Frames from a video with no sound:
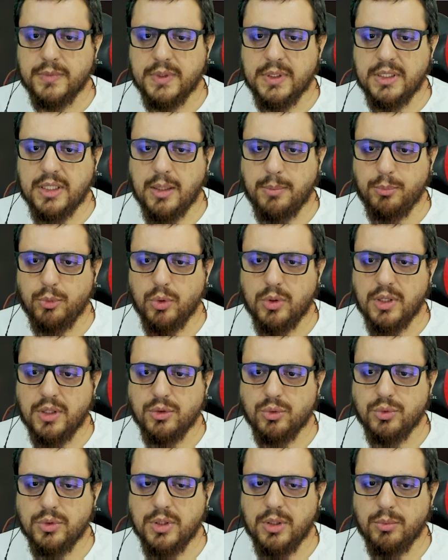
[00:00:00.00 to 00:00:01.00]
Kitap
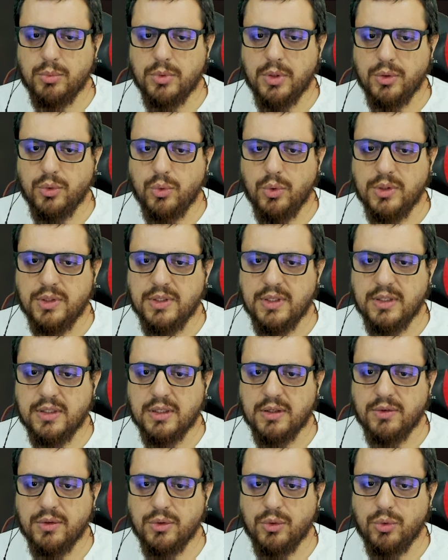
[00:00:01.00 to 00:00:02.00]
lokantası kuzeyinde bulunan göletin
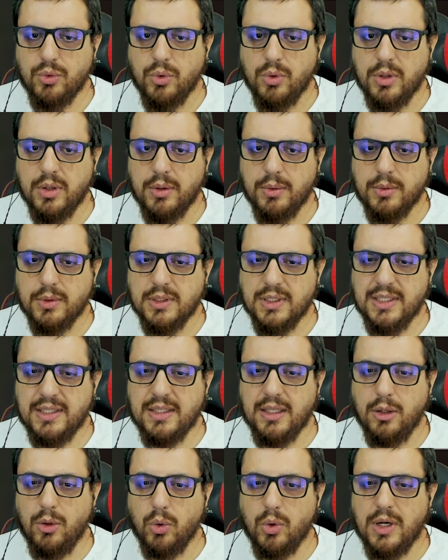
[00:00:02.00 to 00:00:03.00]
etrafındaki göller.
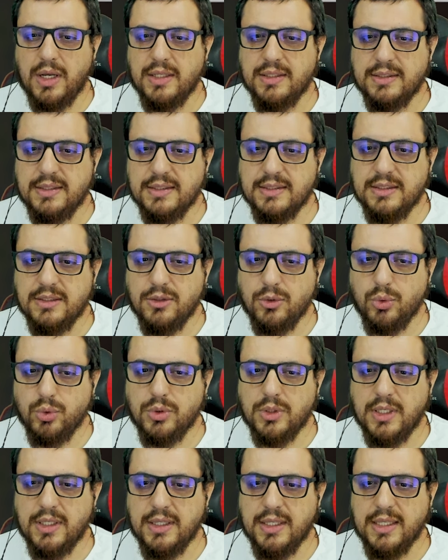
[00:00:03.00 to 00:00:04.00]
Kita lokantasının
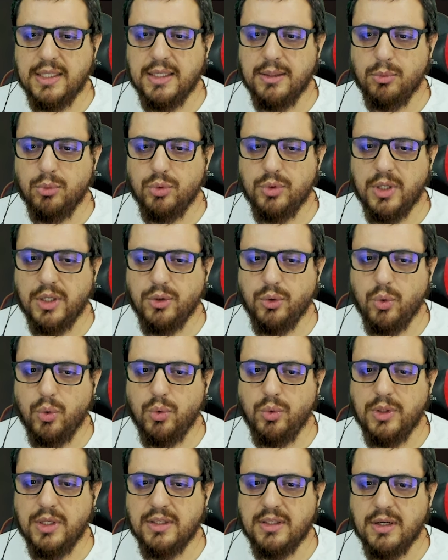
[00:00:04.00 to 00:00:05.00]
kuzeyindeki bulunan
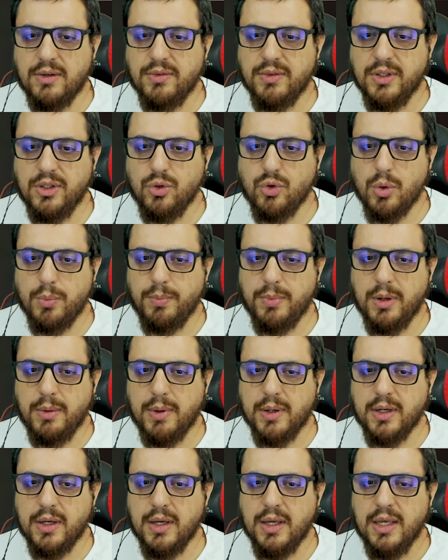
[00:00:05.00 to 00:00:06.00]
gölün etrafındaki çöplere
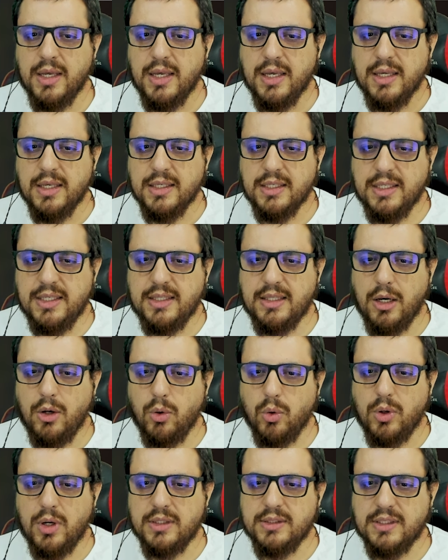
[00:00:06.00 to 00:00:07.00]
bak. Kita
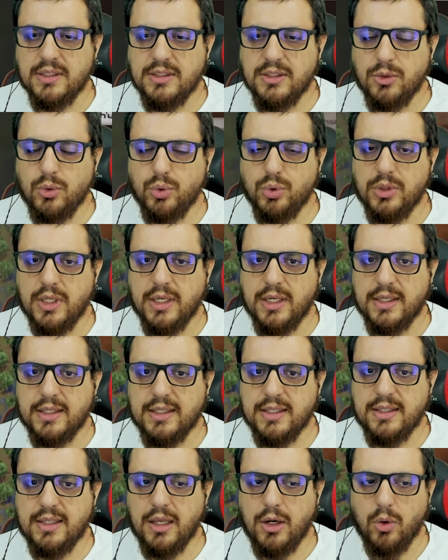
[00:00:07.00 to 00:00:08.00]
lokantasının kuzeyi.
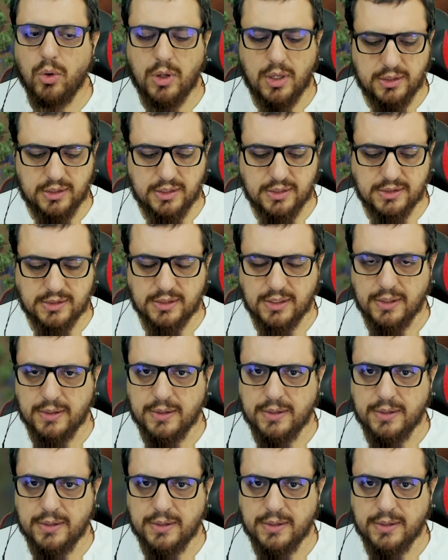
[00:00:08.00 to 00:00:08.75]
Kita lokantası.